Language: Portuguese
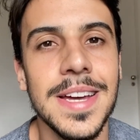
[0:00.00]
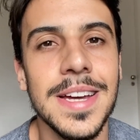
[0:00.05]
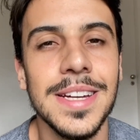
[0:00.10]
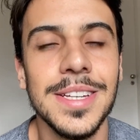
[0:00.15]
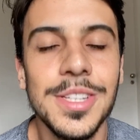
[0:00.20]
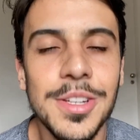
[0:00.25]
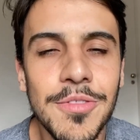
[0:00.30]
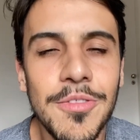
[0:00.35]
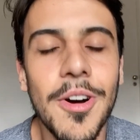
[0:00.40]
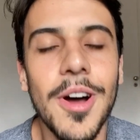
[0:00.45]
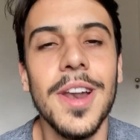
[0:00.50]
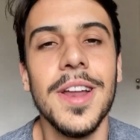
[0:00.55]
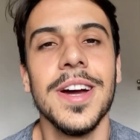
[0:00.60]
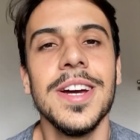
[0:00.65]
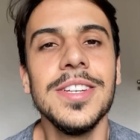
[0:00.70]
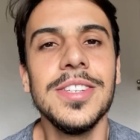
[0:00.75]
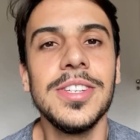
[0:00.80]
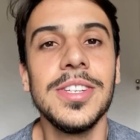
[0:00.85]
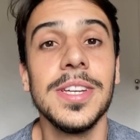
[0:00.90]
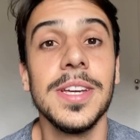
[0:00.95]
De
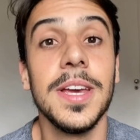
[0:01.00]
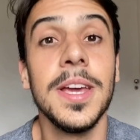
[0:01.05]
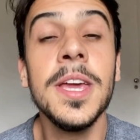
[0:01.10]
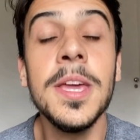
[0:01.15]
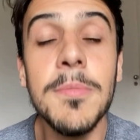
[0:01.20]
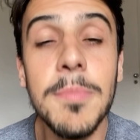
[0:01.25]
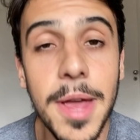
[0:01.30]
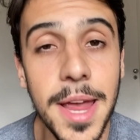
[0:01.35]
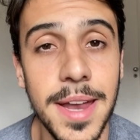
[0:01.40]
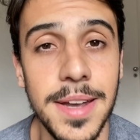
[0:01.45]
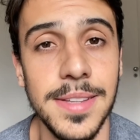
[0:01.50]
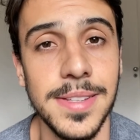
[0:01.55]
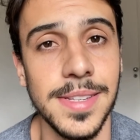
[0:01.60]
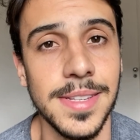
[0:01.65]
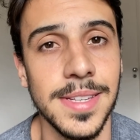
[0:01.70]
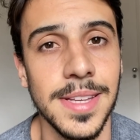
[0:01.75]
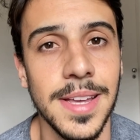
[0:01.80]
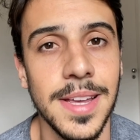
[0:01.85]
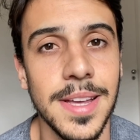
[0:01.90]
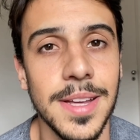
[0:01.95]
volante,
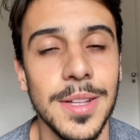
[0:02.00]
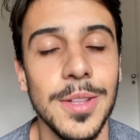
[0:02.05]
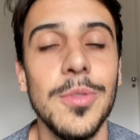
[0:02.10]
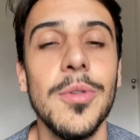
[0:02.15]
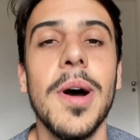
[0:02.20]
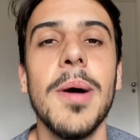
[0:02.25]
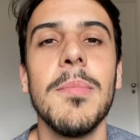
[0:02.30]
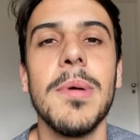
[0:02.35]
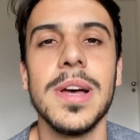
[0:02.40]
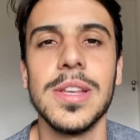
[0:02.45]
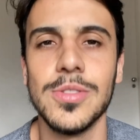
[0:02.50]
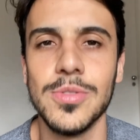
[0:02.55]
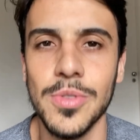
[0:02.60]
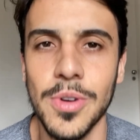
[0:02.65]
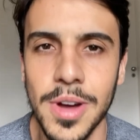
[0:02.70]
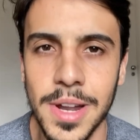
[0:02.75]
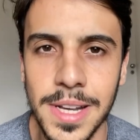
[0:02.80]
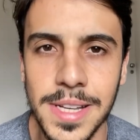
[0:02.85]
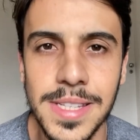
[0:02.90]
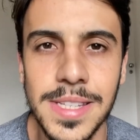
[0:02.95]
Jimenez, do
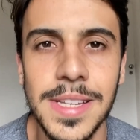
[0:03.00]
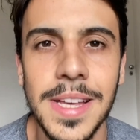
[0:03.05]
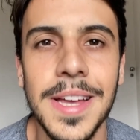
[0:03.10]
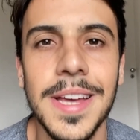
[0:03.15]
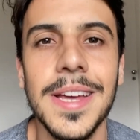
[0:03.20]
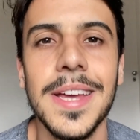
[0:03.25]
Amazonas.